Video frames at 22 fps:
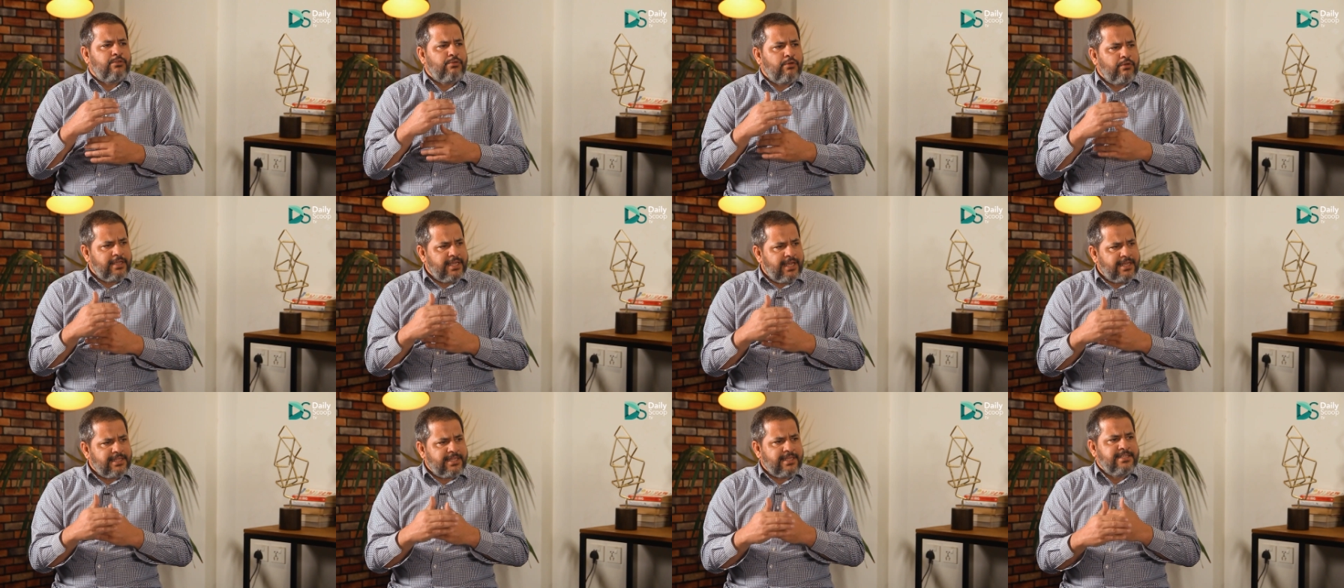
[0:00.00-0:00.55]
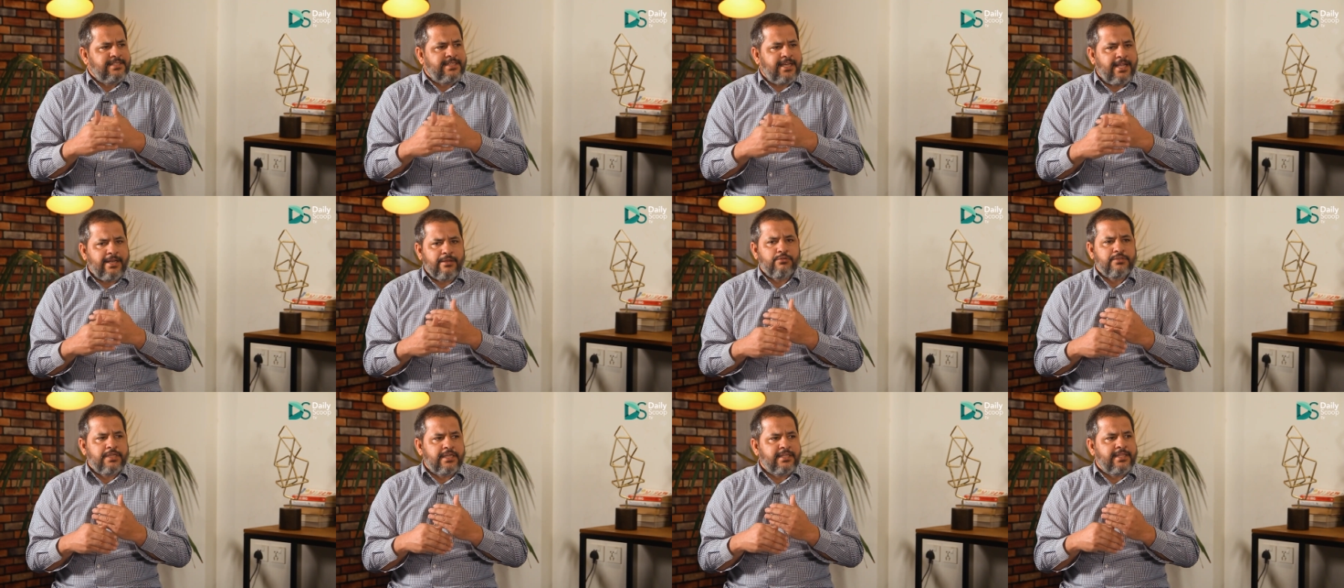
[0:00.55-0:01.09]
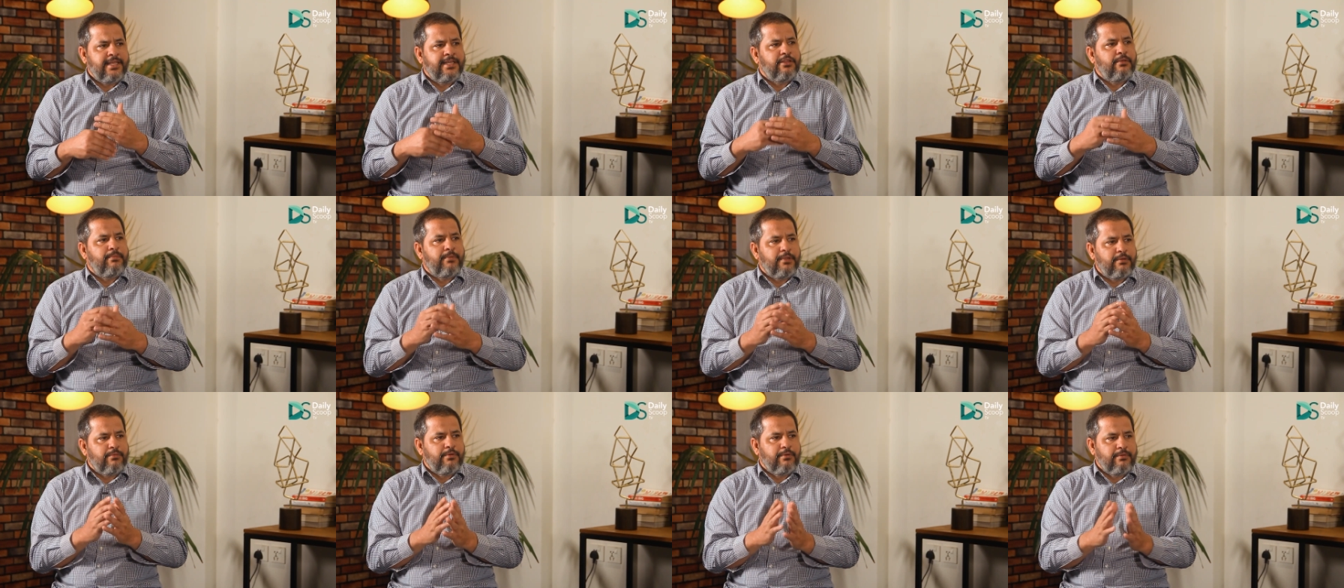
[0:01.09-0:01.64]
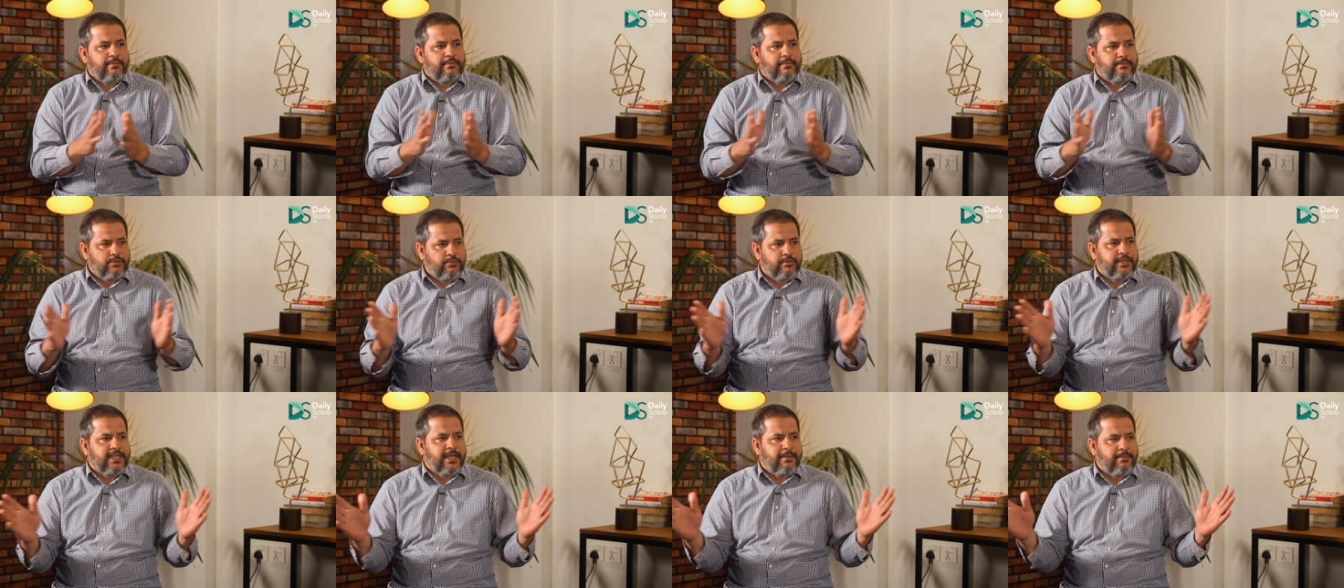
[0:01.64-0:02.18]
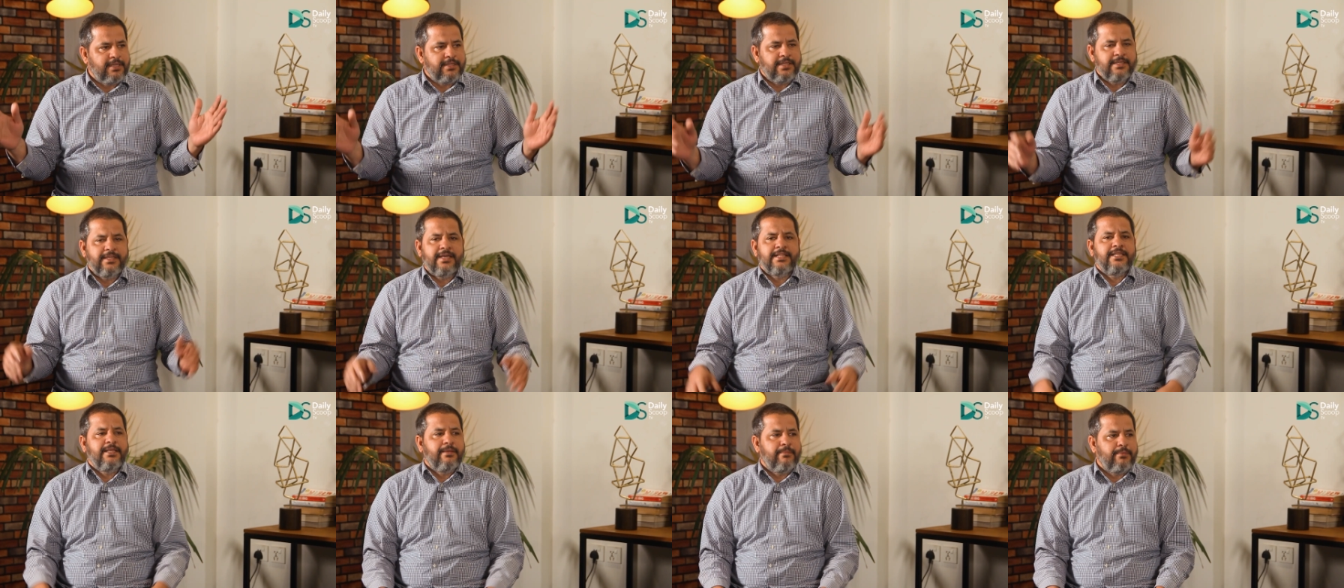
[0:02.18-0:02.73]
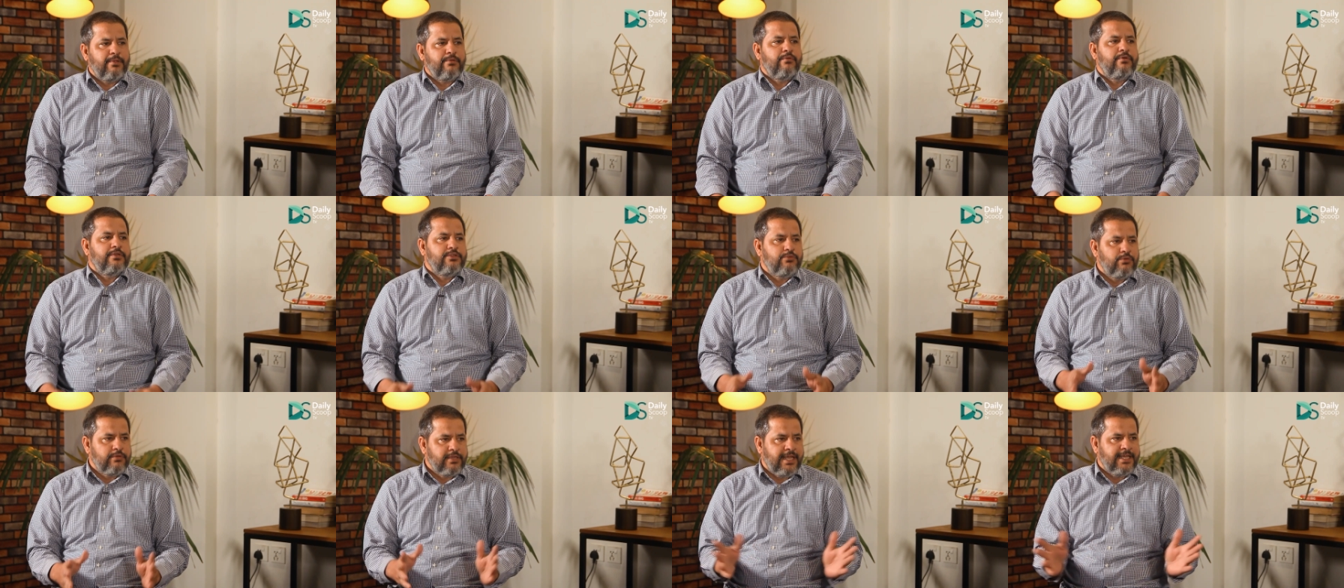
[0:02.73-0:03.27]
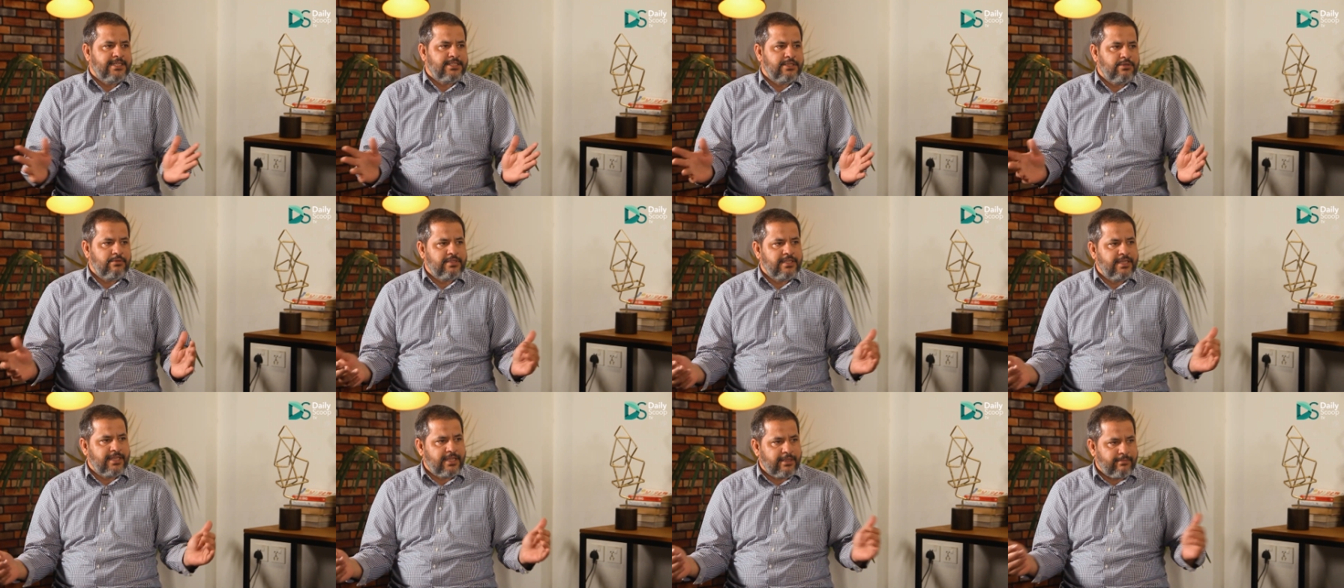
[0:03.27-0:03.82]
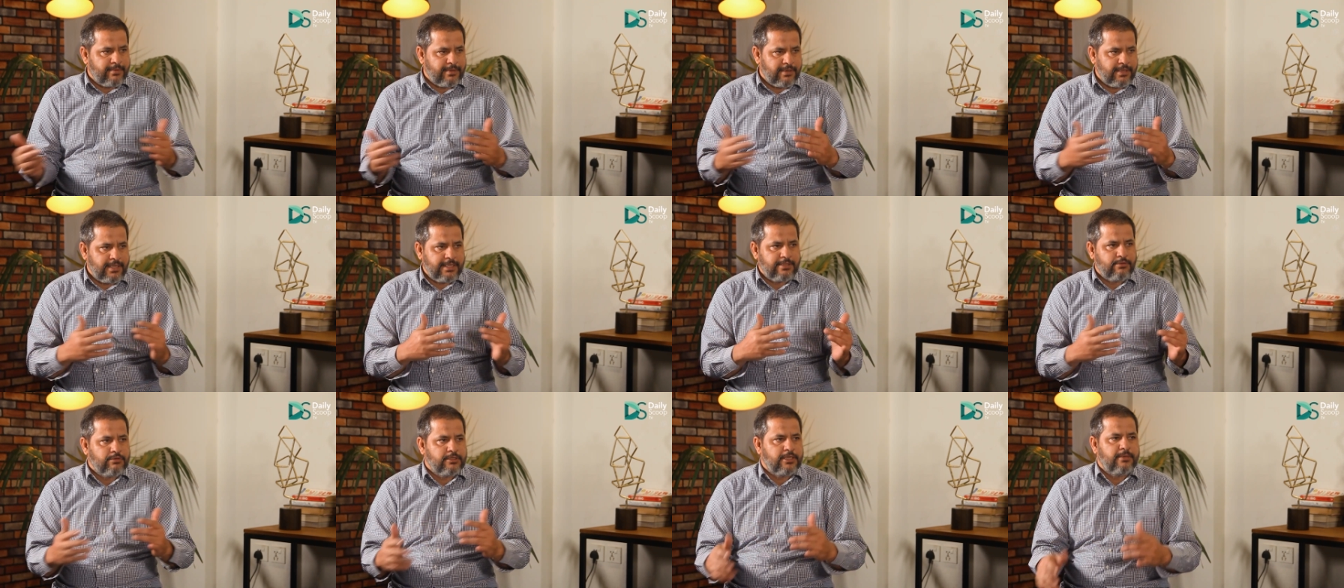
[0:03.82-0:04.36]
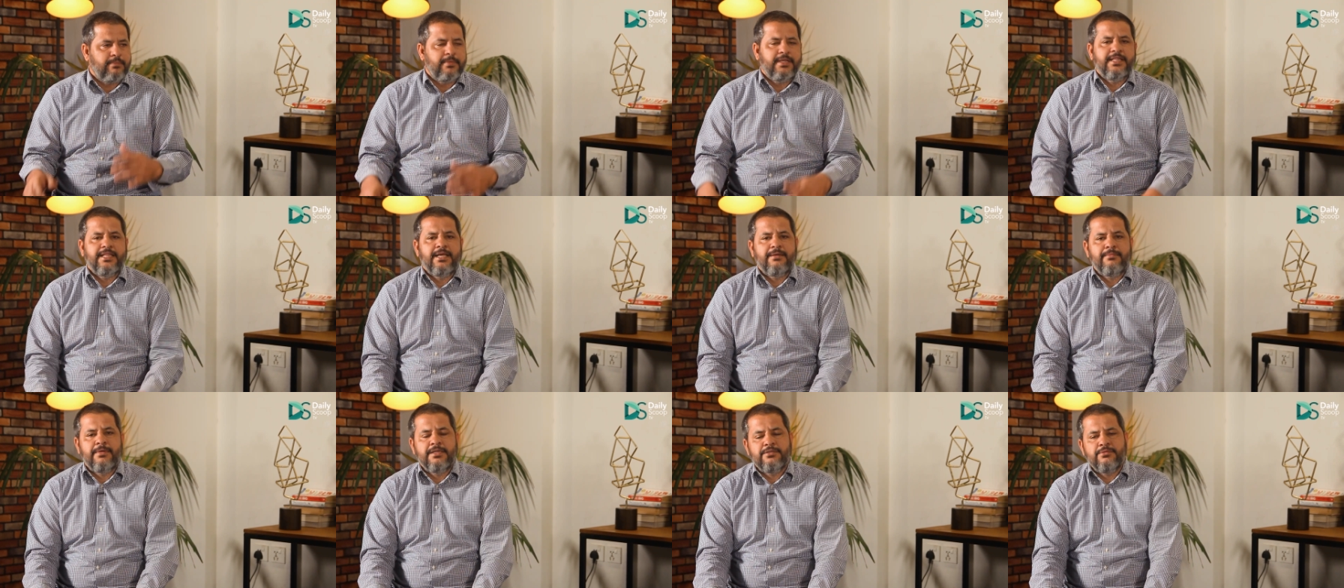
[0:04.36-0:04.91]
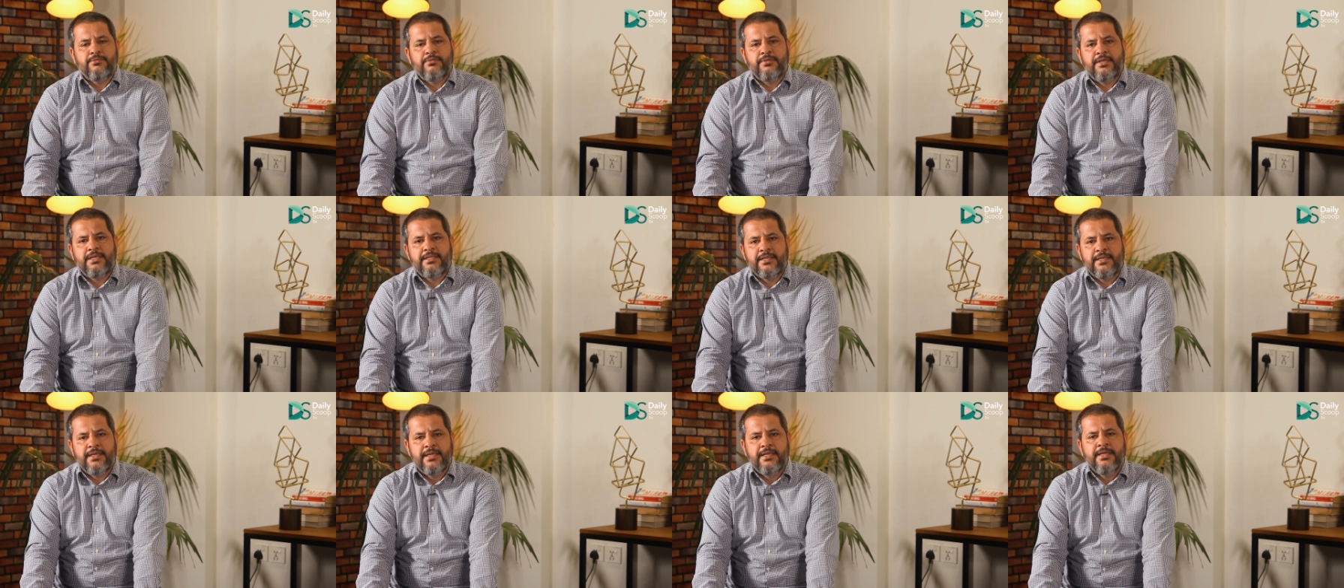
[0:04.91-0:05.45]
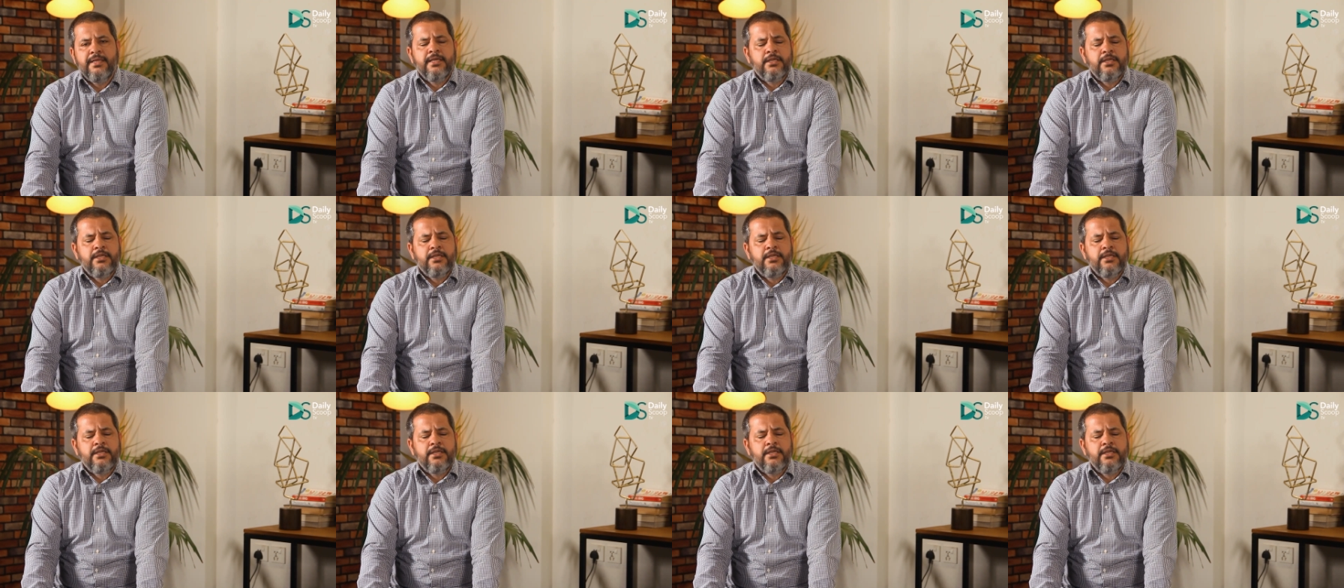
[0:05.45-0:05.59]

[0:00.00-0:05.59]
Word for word: हैं दो या तीन साल गुजरते हैं तो फिर वो दूरियाँ बढ़ती जाती हैं फिर वो दूरियाँ ऐसी होती हैं कि फिर एक दूसरे पे इल्जाम शुरू हो जाते हैं